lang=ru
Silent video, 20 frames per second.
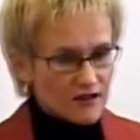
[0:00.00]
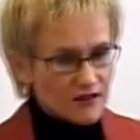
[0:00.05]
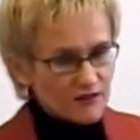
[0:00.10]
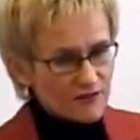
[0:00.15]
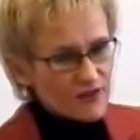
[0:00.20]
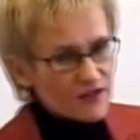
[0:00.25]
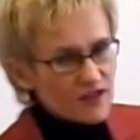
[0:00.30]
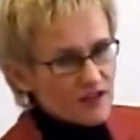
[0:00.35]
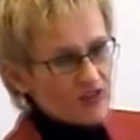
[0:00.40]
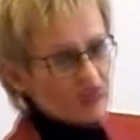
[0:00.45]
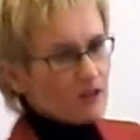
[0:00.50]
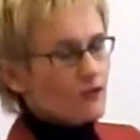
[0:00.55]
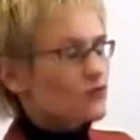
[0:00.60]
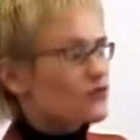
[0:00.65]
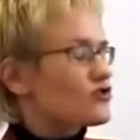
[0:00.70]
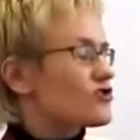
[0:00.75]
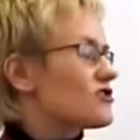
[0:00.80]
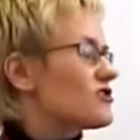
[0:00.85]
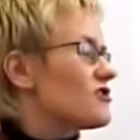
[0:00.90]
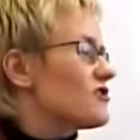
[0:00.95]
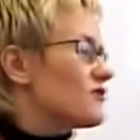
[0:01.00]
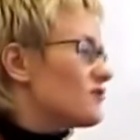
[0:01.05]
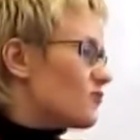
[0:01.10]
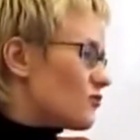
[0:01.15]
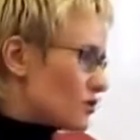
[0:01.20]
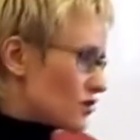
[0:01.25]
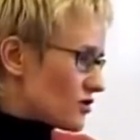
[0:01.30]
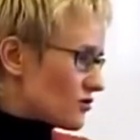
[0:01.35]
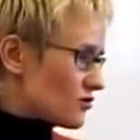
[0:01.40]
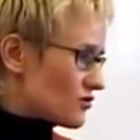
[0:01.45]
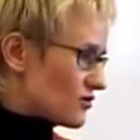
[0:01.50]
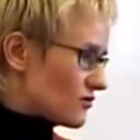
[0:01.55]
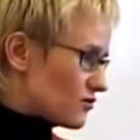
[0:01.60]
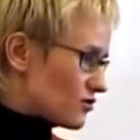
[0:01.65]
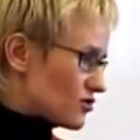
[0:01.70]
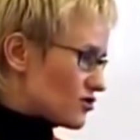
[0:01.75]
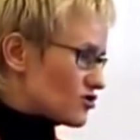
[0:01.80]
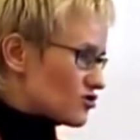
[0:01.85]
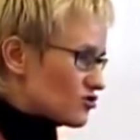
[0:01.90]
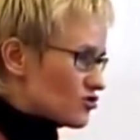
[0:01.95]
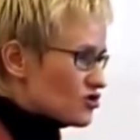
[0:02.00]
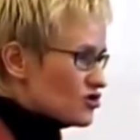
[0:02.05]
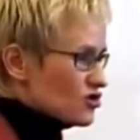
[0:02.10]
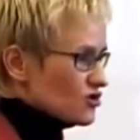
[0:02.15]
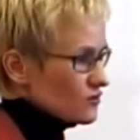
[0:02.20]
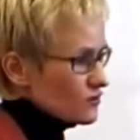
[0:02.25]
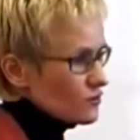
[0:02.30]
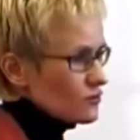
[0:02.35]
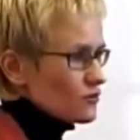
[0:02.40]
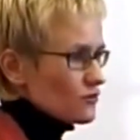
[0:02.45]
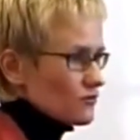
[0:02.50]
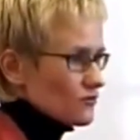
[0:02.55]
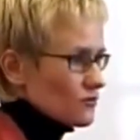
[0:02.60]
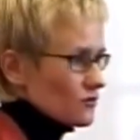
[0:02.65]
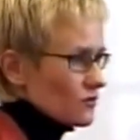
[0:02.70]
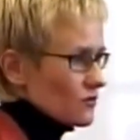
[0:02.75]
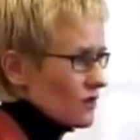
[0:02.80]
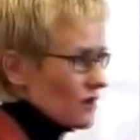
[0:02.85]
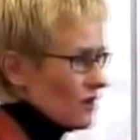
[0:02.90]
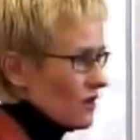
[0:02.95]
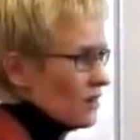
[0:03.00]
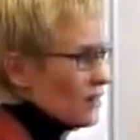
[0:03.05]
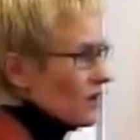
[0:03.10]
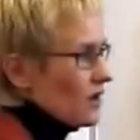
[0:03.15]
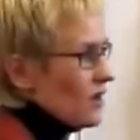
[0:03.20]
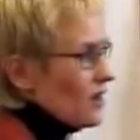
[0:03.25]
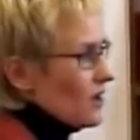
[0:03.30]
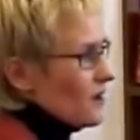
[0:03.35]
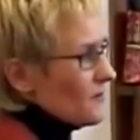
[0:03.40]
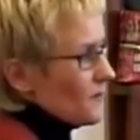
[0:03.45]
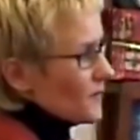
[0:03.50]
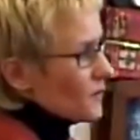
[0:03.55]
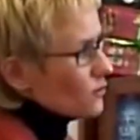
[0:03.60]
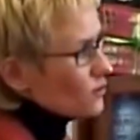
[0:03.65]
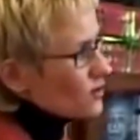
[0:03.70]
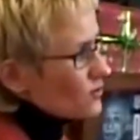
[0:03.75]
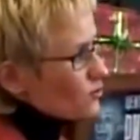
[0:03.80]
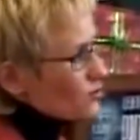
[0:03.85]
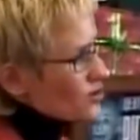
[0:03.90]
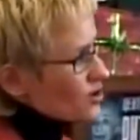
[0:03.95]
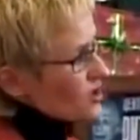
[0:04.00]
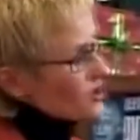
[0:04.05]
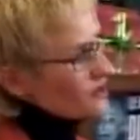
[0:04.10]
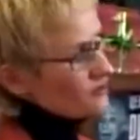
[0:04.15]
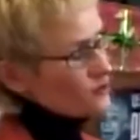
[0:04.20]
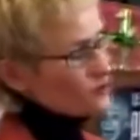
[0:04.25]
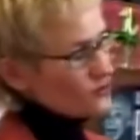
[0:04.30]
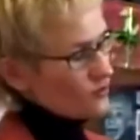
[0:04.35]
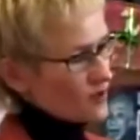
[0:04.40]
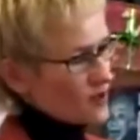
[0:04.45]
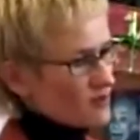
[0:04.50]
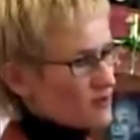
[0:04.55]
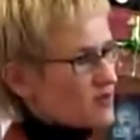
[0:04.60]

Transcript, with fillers: вера как усилие воли у него не существует внутри. Он допускает все время